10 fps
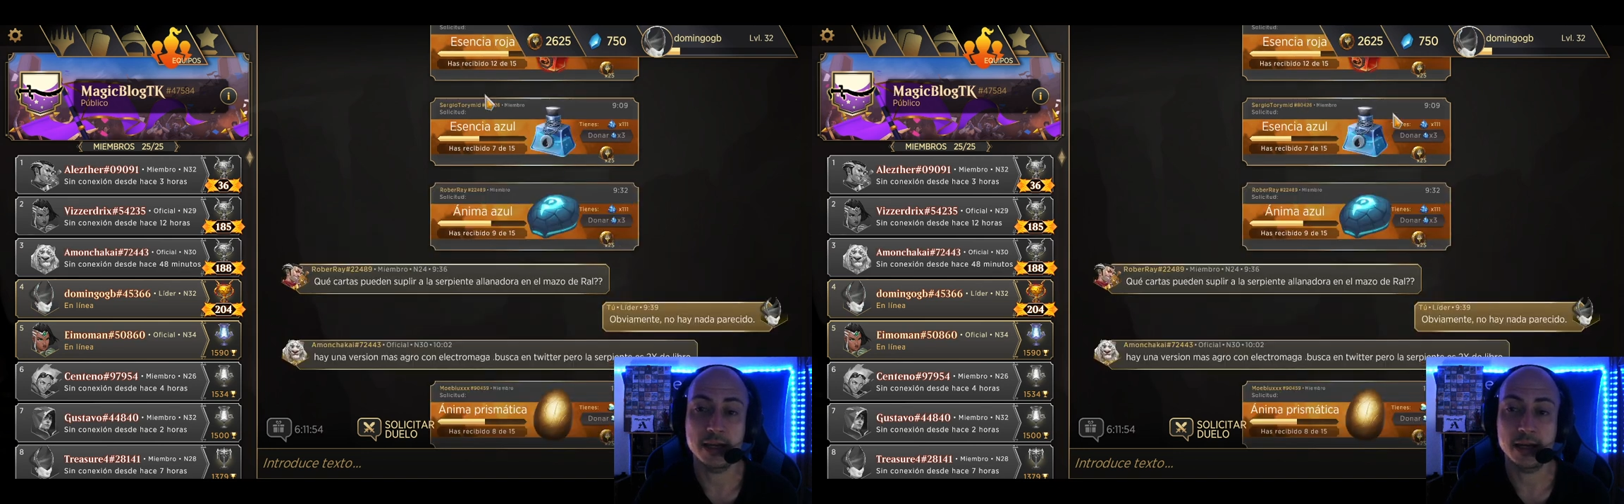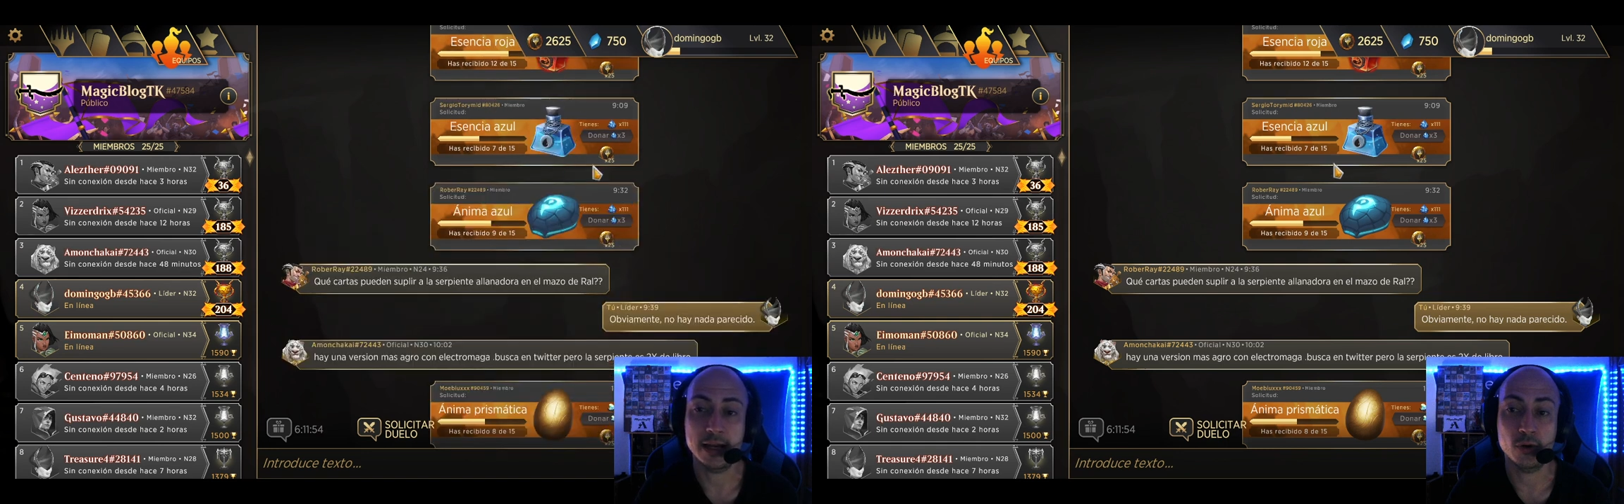
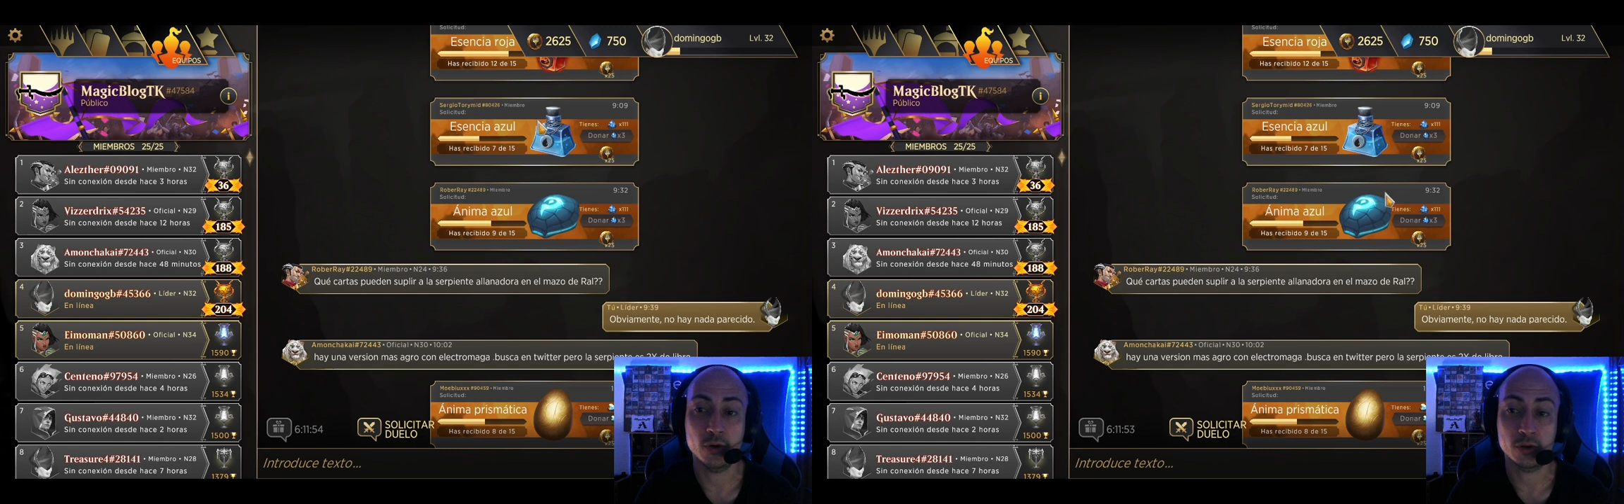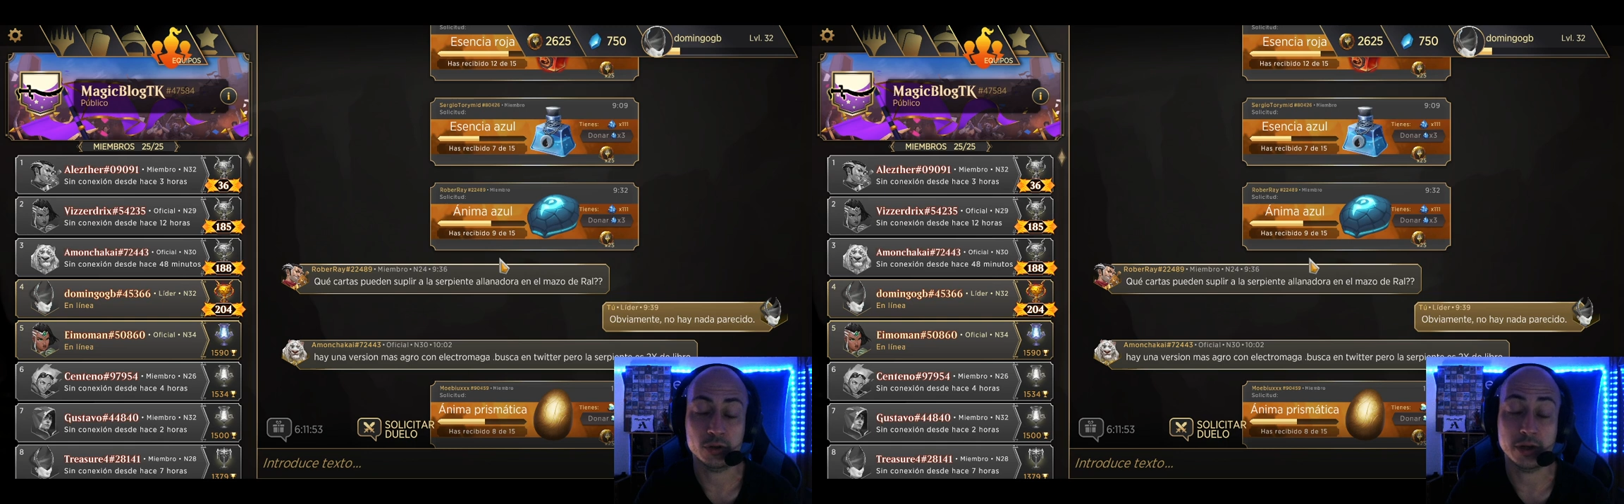
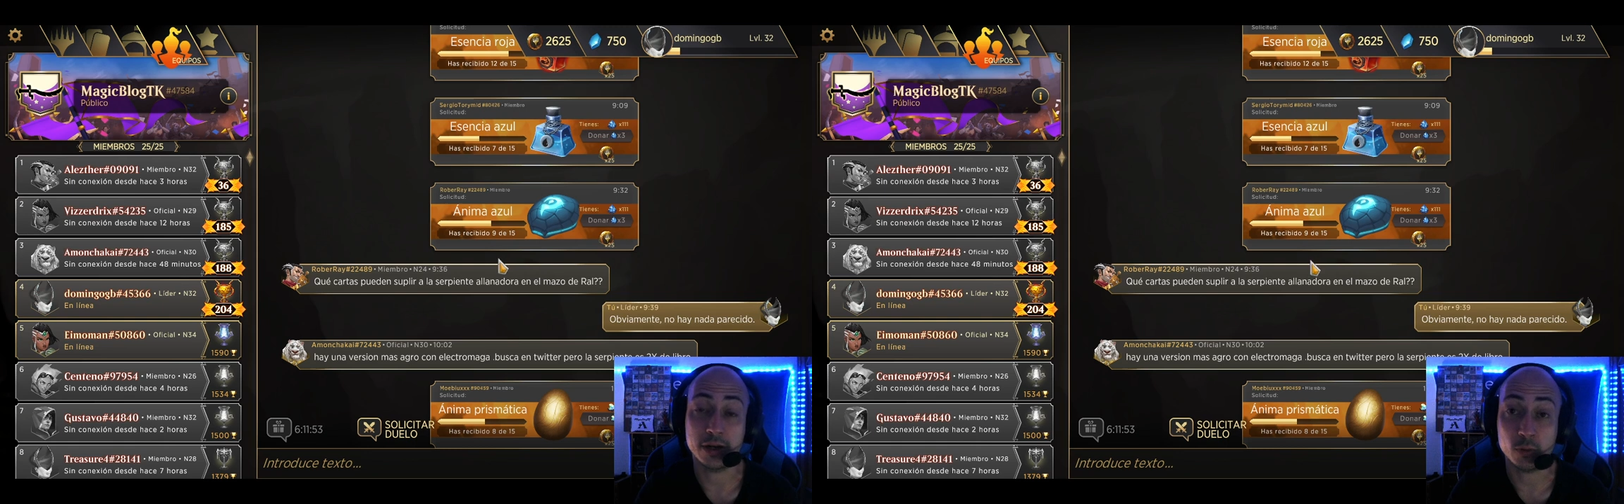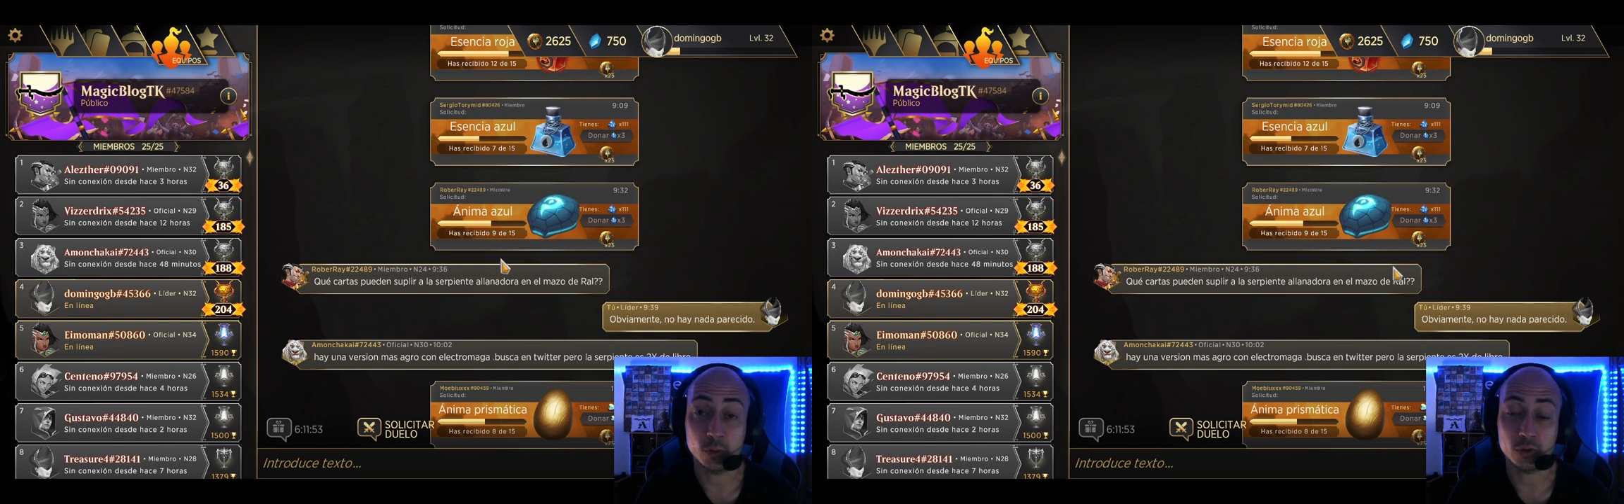los
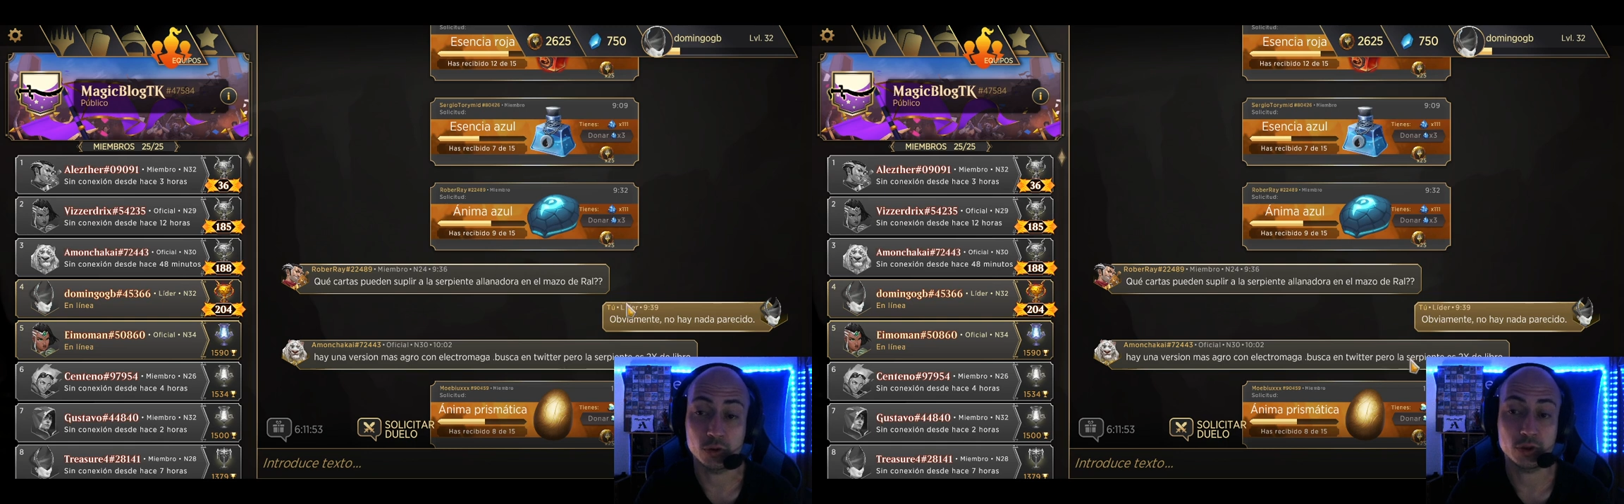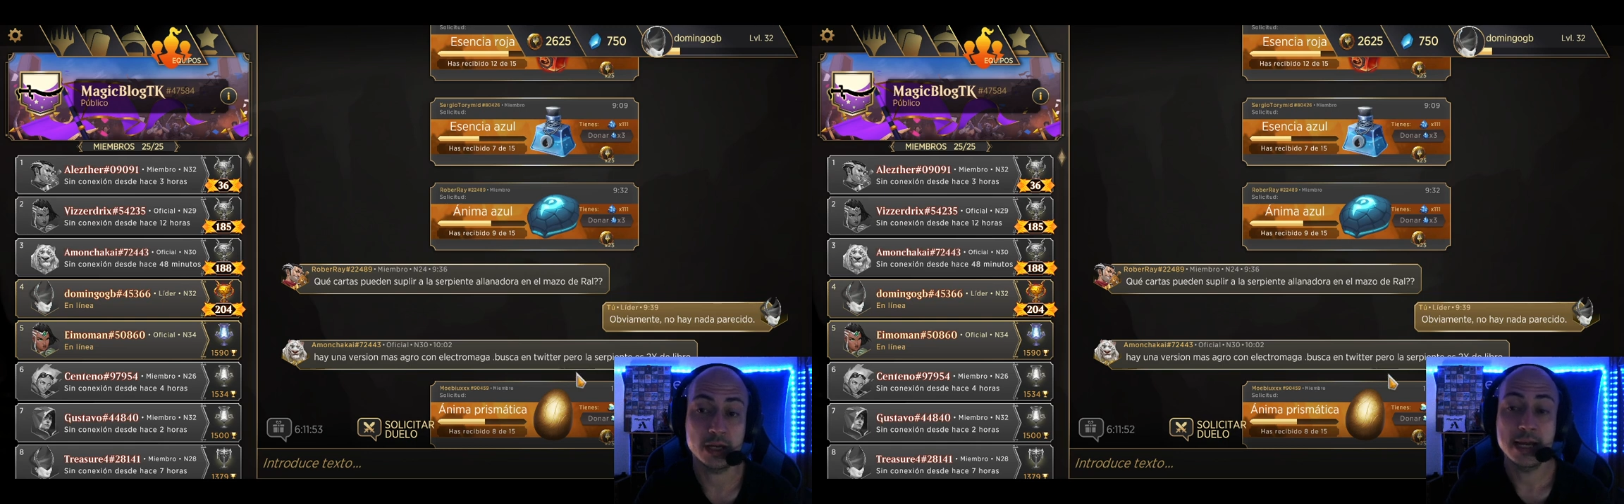
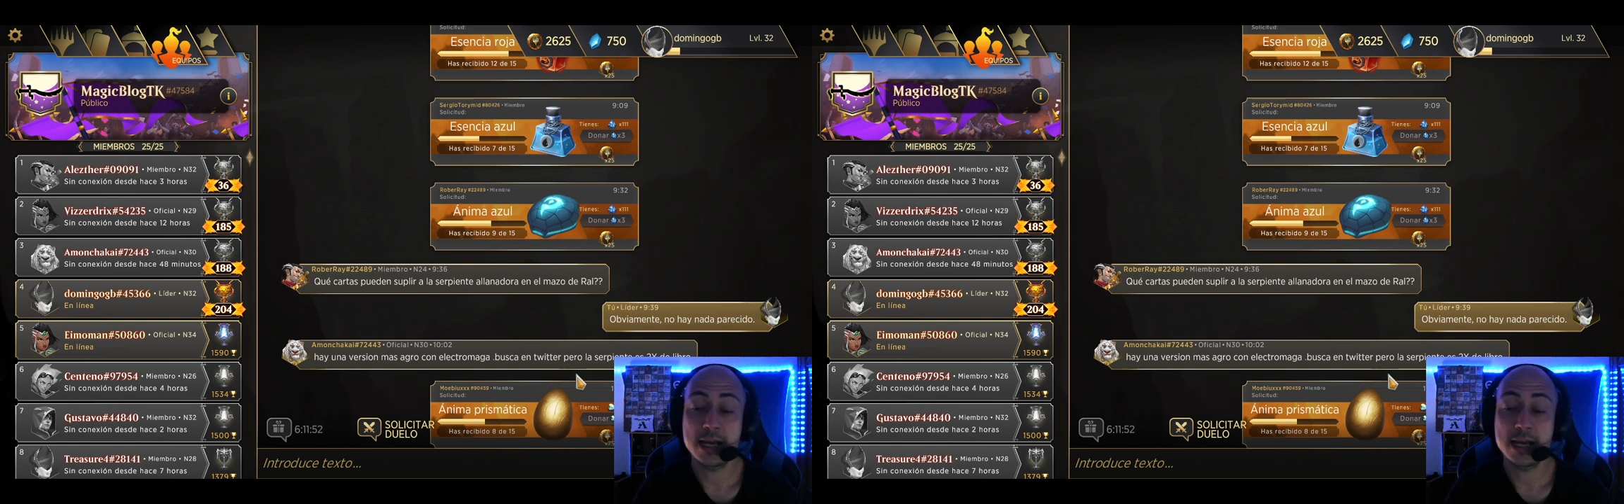recursos.